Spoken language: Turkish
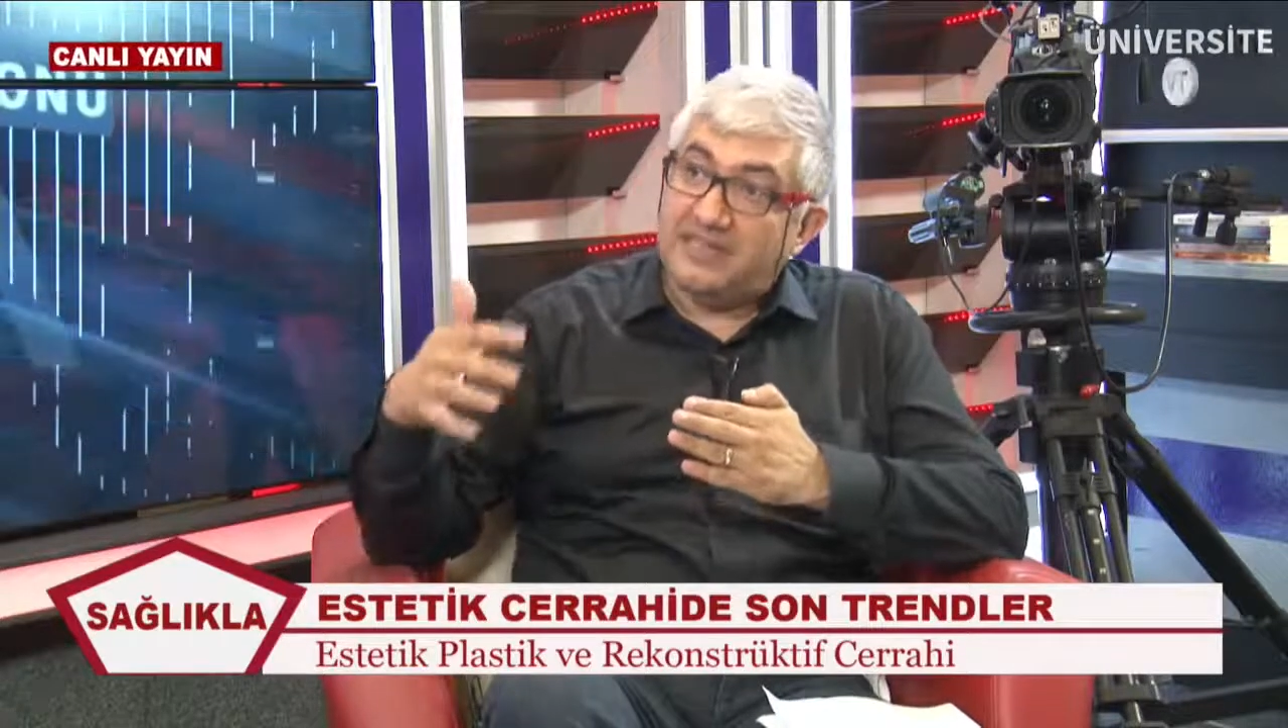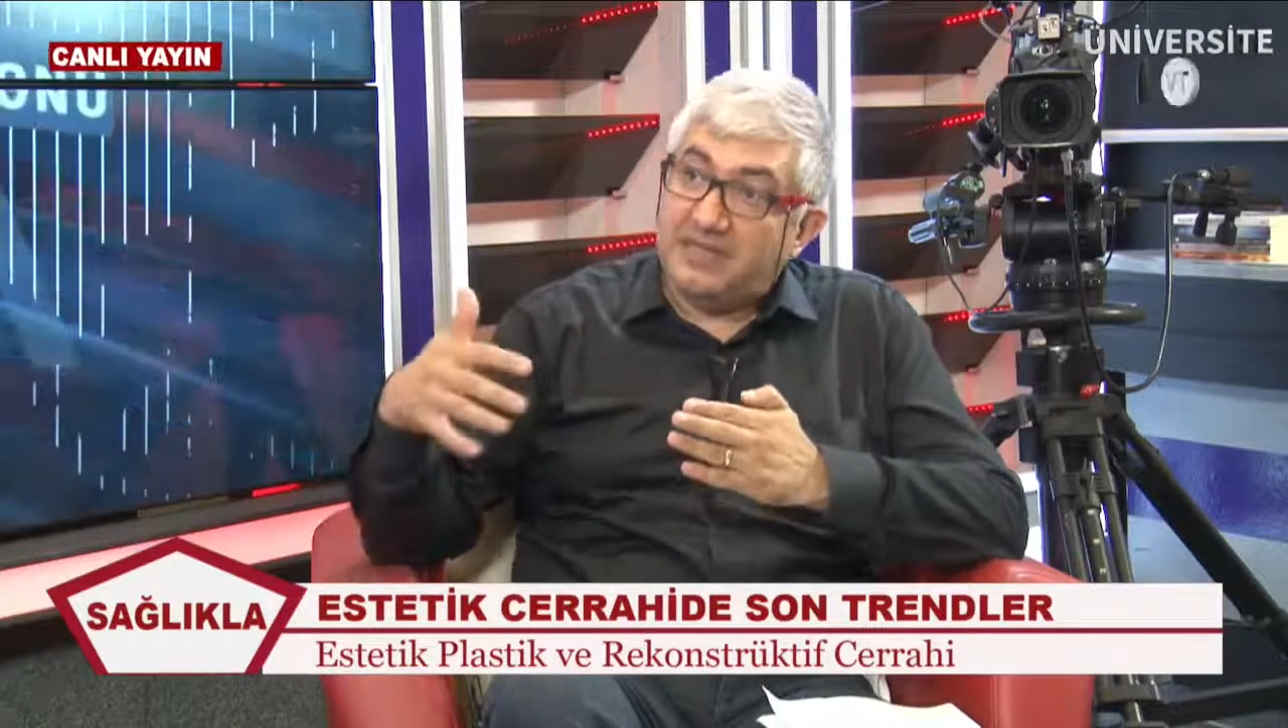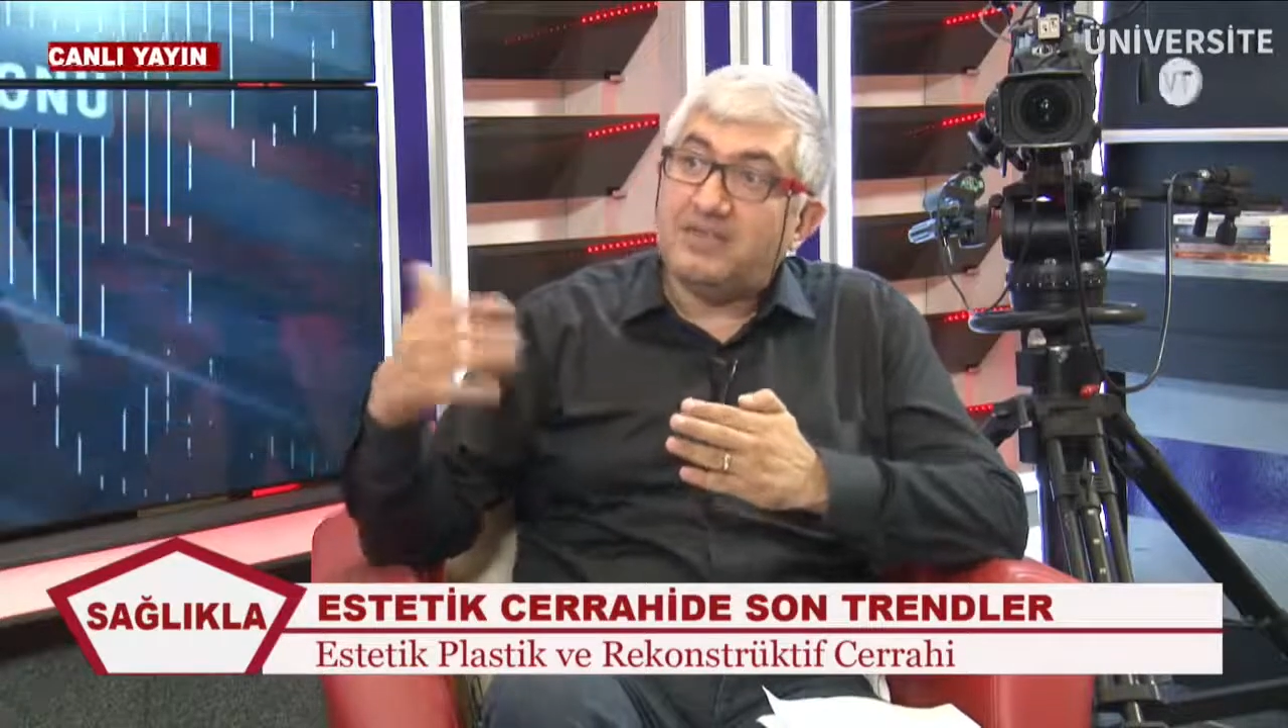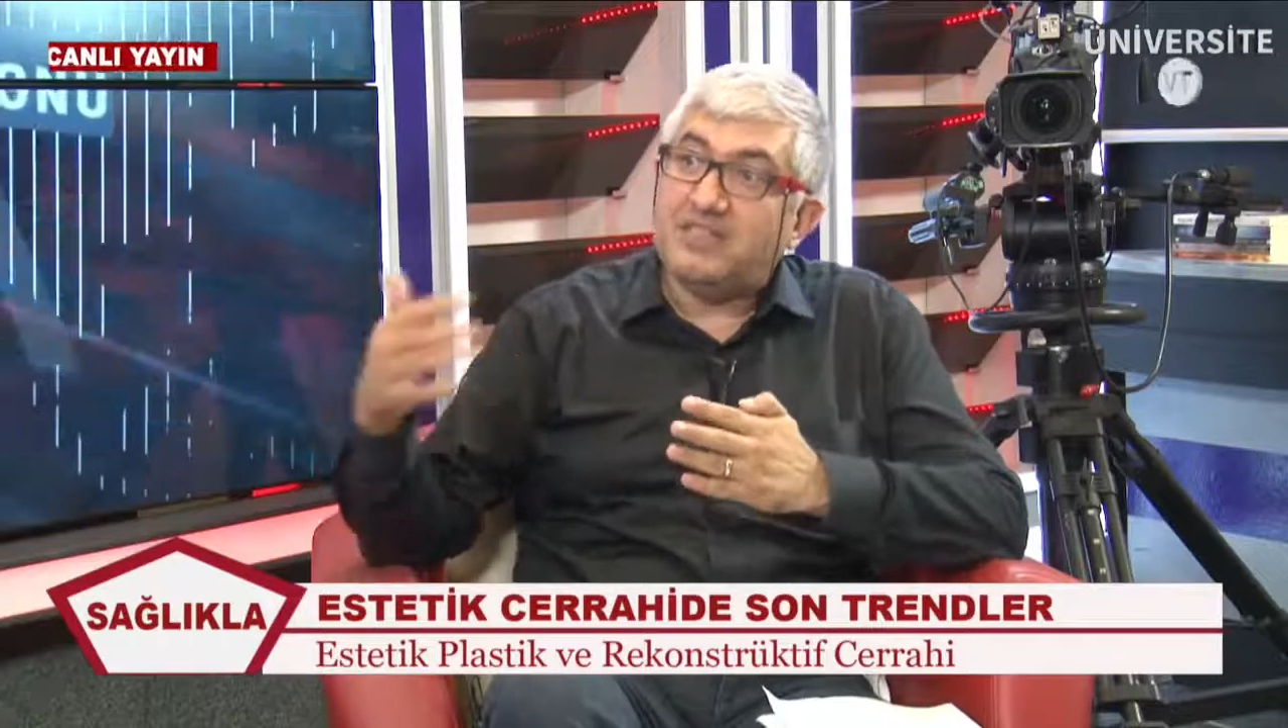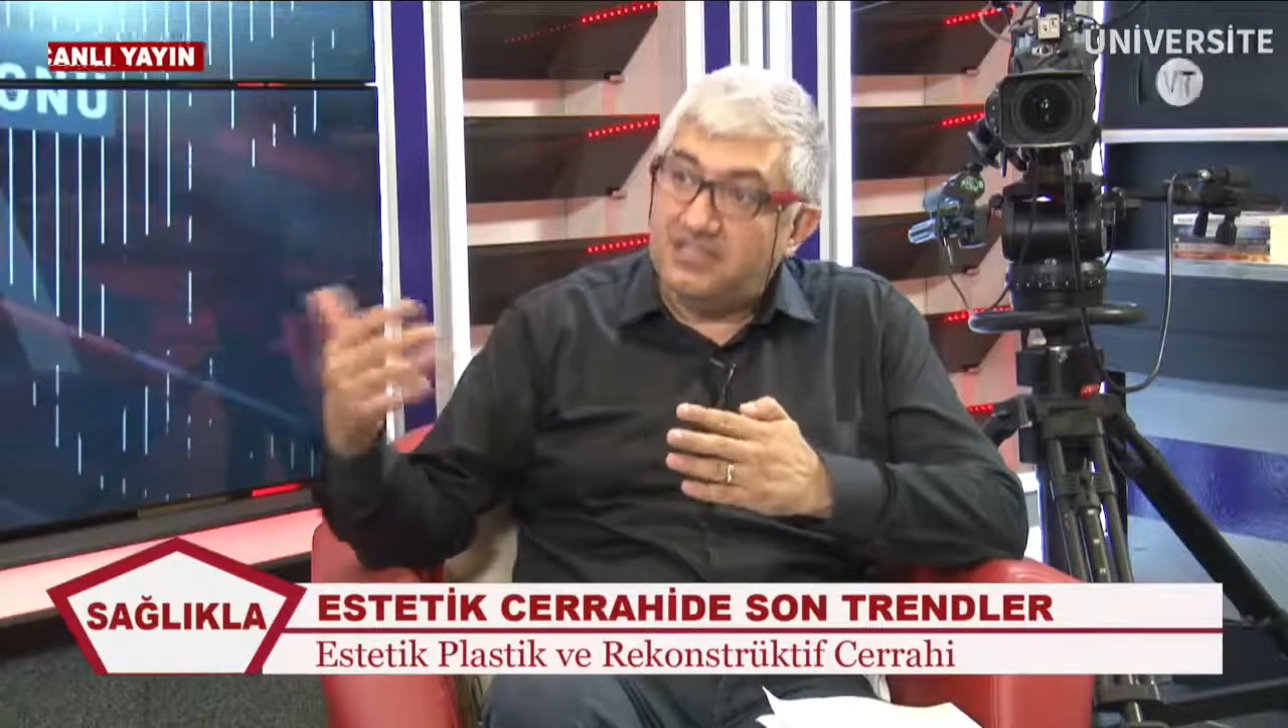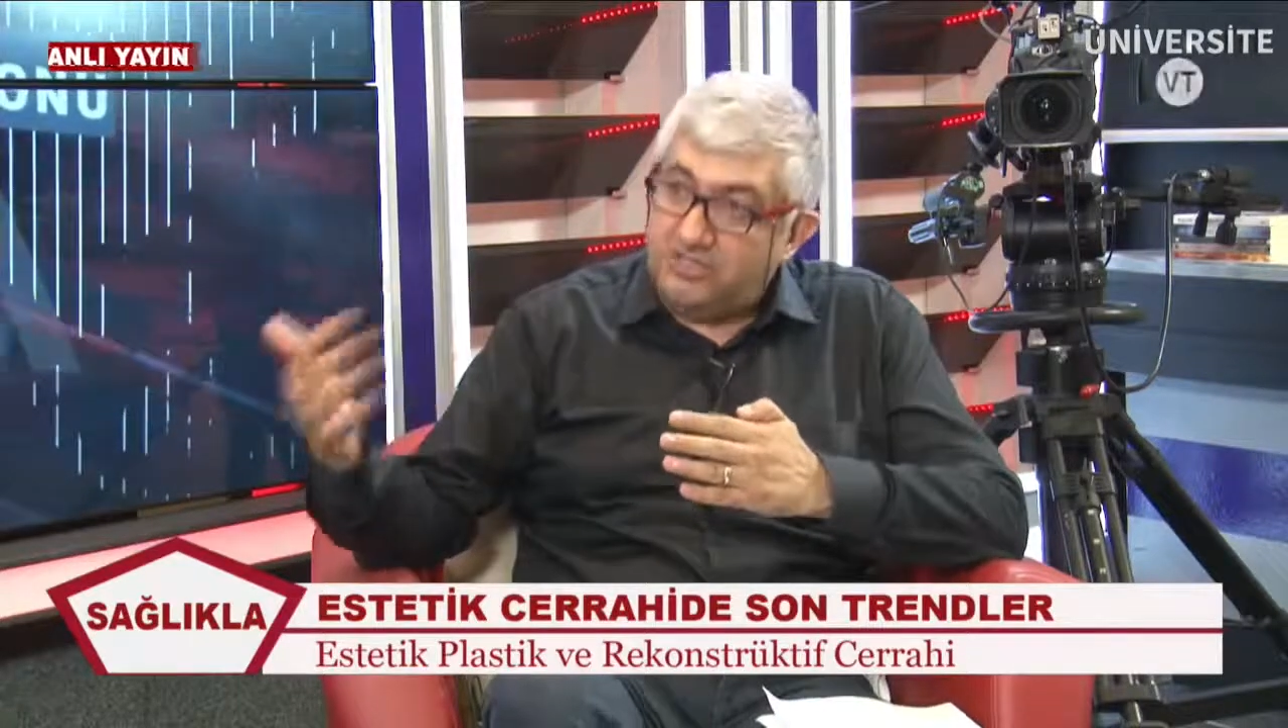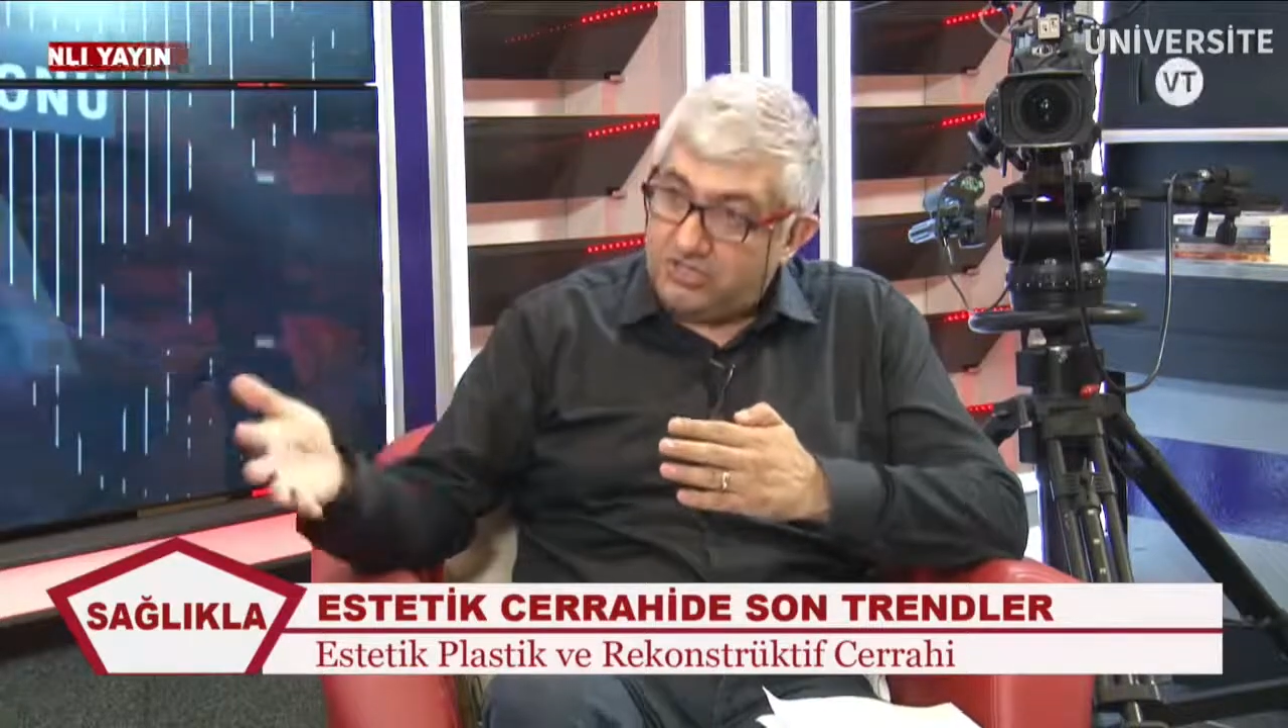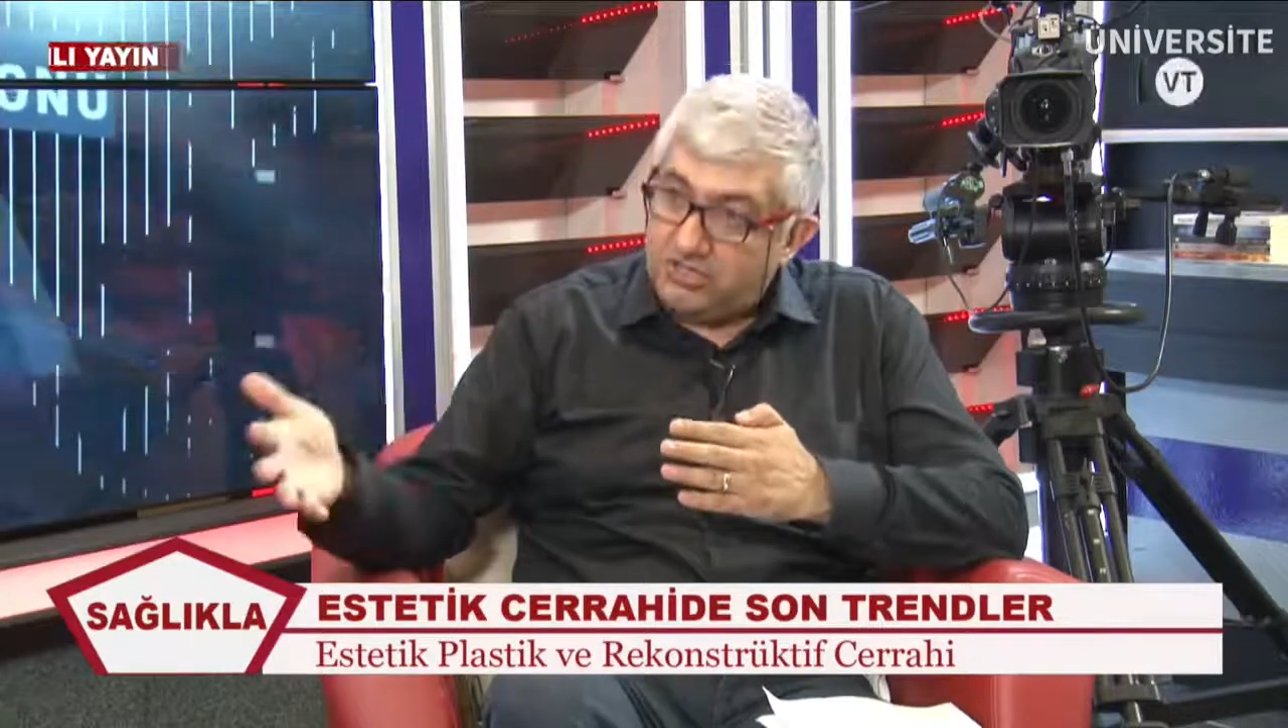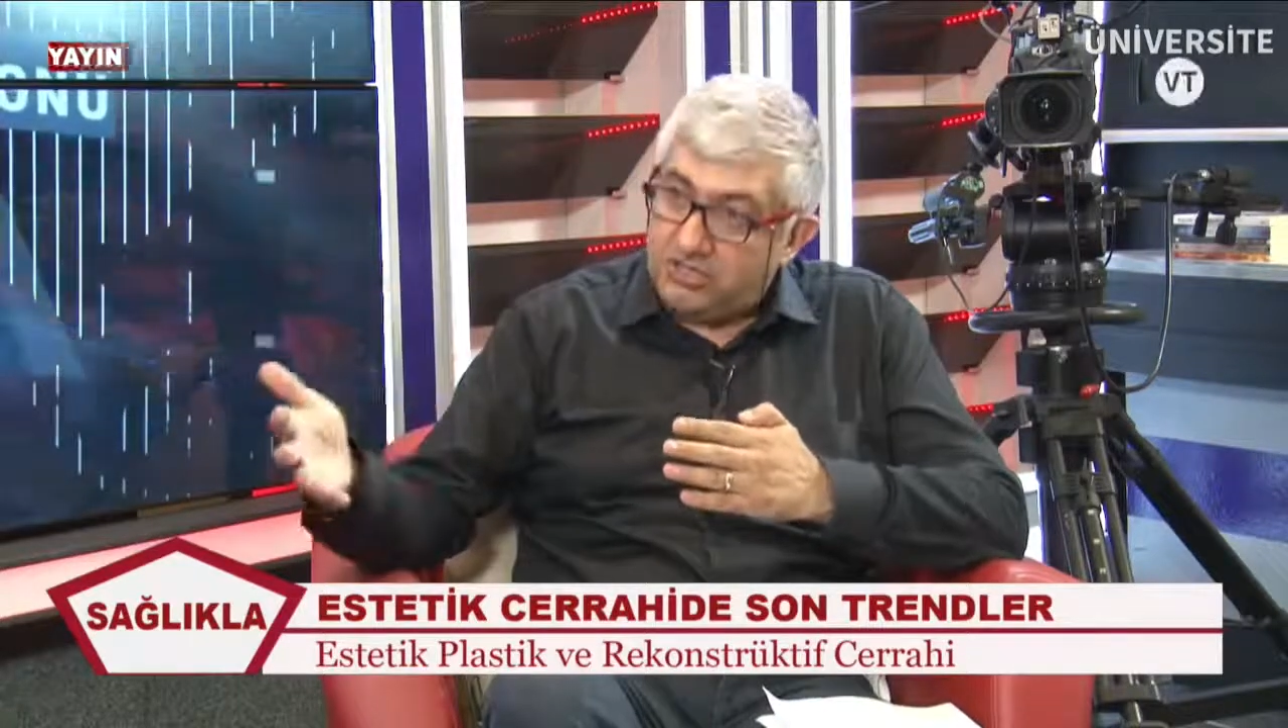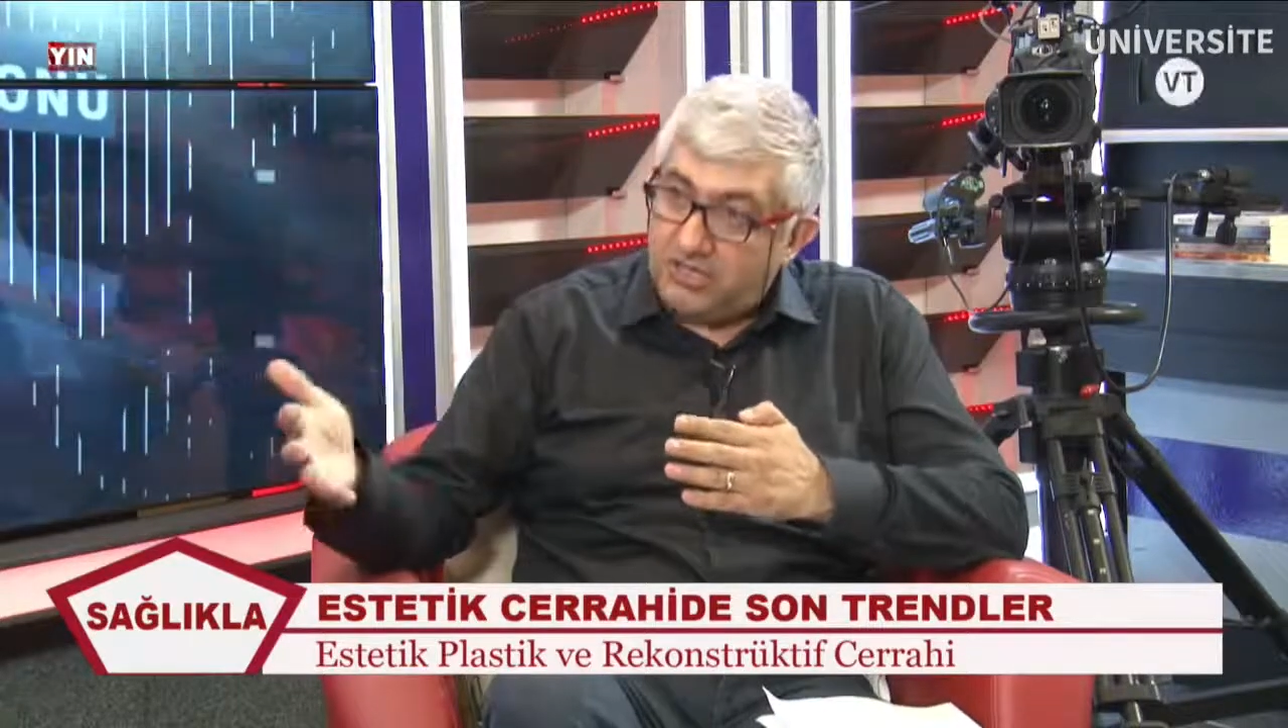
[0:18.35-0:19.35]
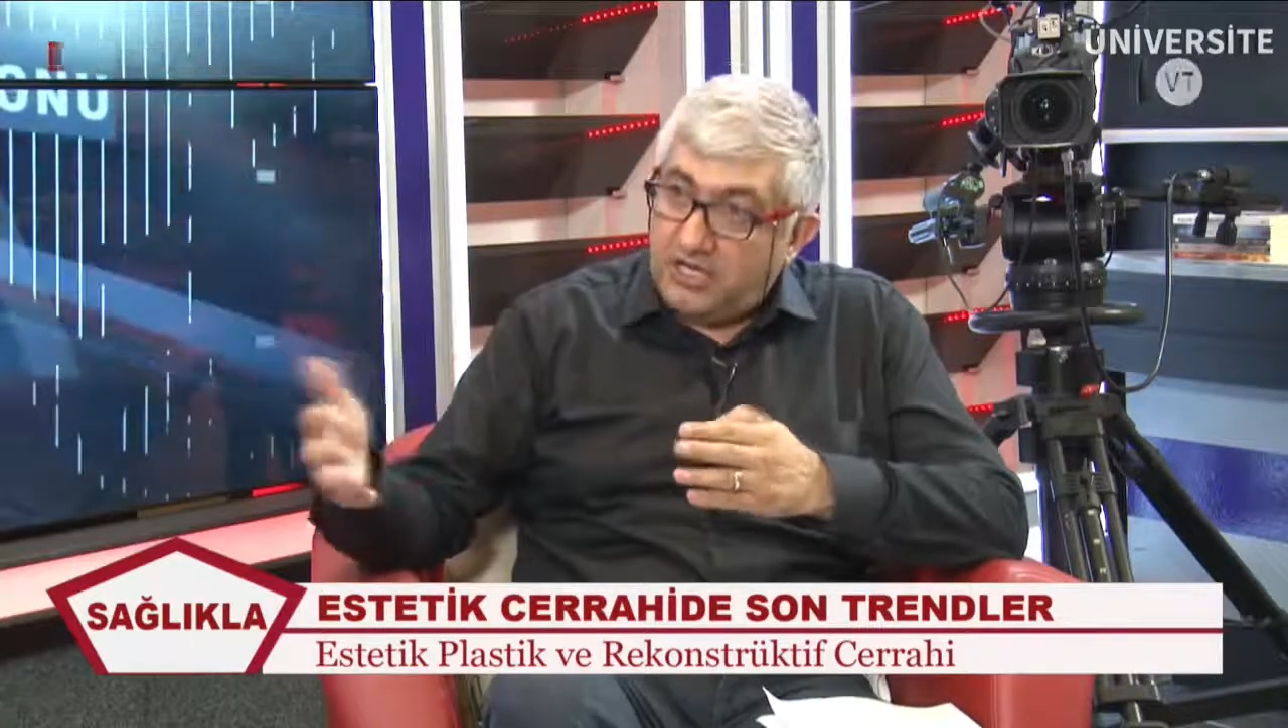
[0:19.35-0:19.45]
edemediği için